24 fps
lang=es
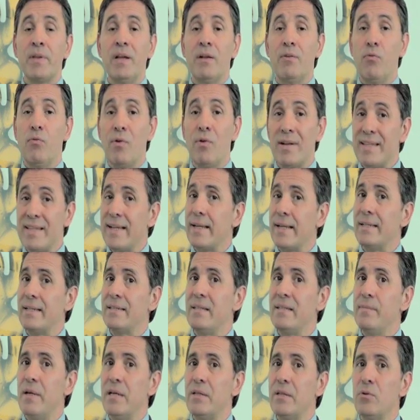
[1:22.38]
El fuerte
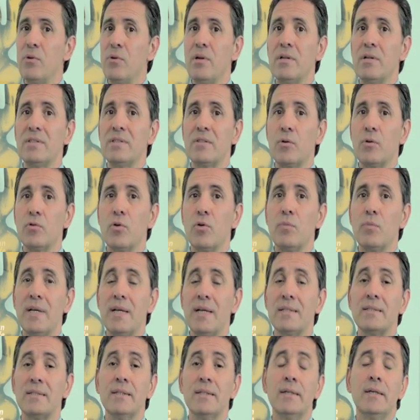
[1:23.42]
crecimiento de las
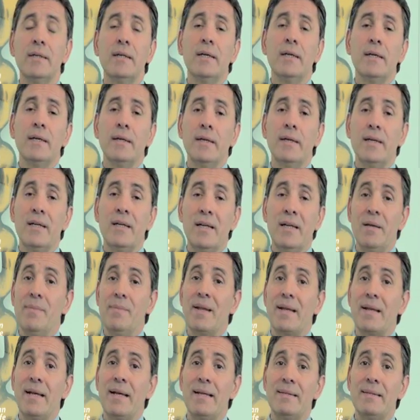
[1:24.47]
economías eh,
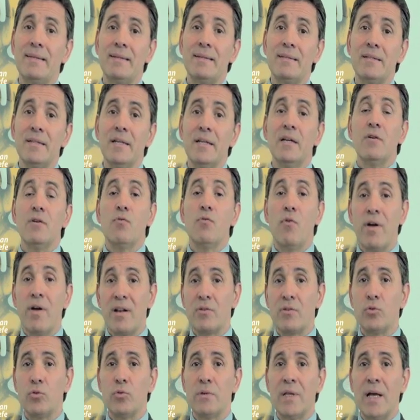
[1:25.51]
emergentes fue
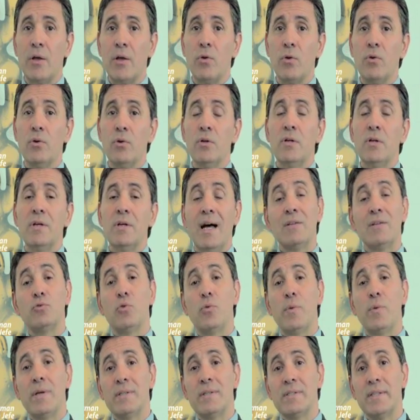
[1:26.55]
resultado a
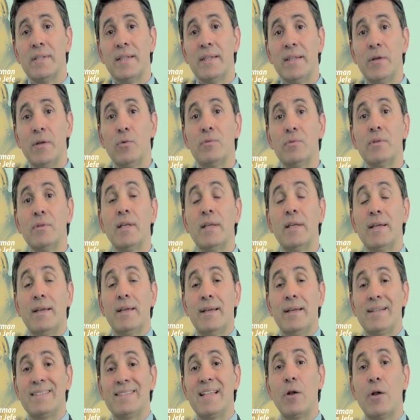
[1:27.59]
su vez de un eh,
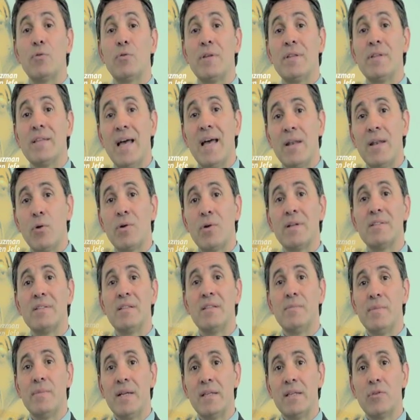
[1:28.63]
extraordinario
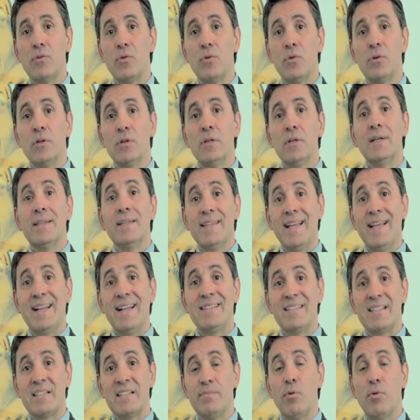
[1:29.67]
crecimiento de
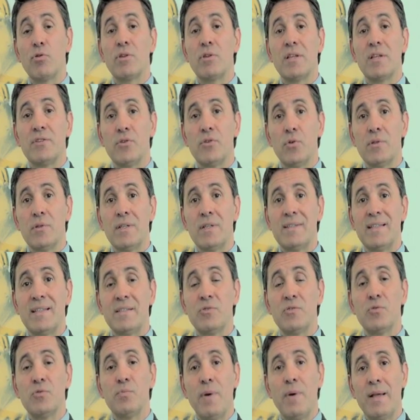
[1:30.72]
las exportaciones de
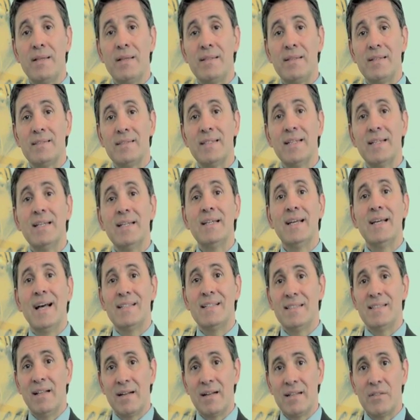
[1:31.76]
estos países
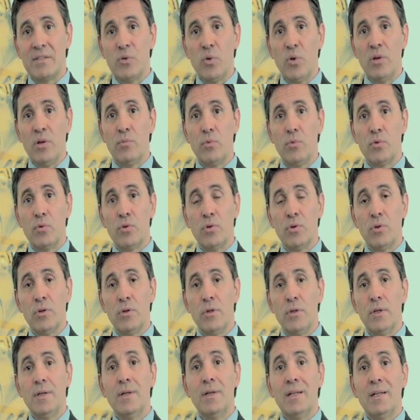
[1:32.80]
hacia el resto del mundo.
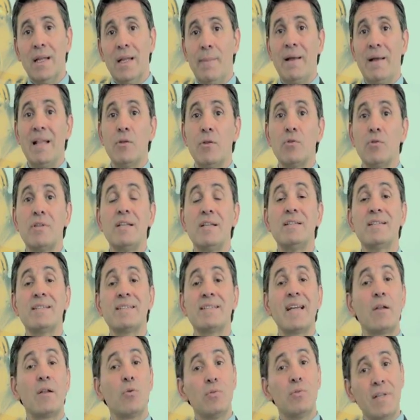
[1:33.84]
La mala noticia es
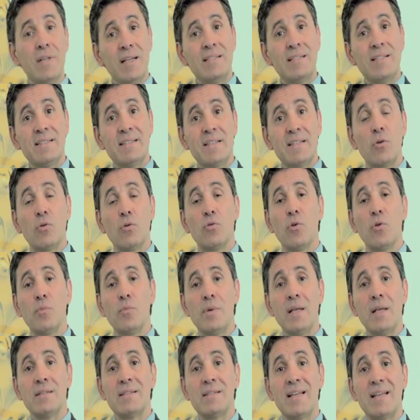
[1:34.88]
que algunas de estas
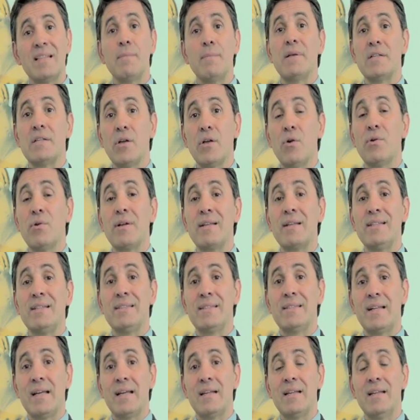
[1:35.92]
economías han empezado a
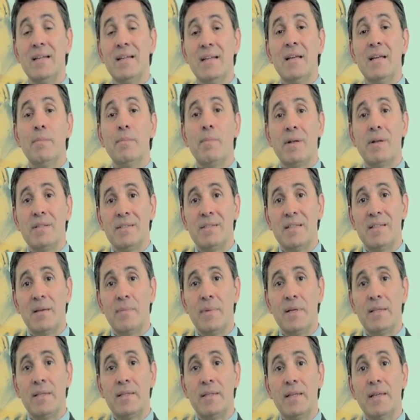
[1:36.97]
registrar
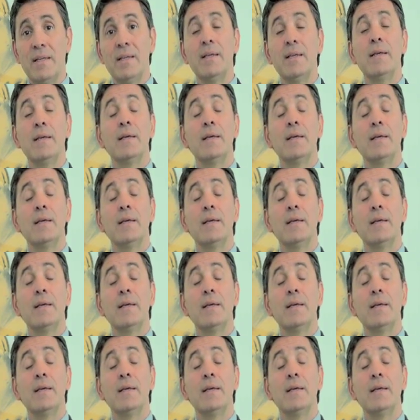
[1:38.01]
precisamente